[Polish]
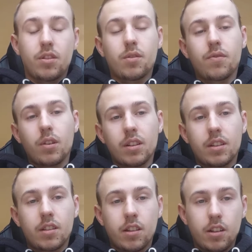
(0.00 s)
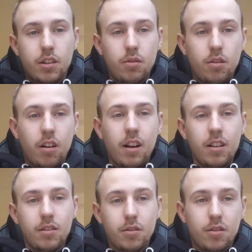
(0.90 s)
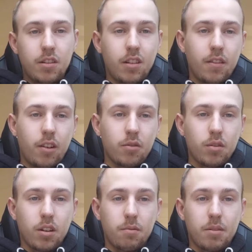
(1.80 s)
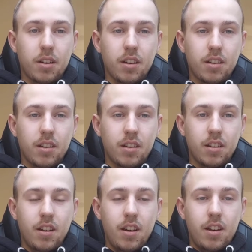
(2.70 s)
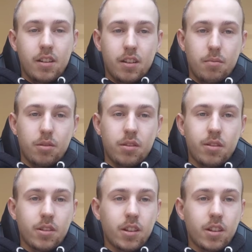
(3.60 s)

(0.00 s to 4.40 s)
Swoje też traciło, ale no to dodawało trochę pikanterii i emocji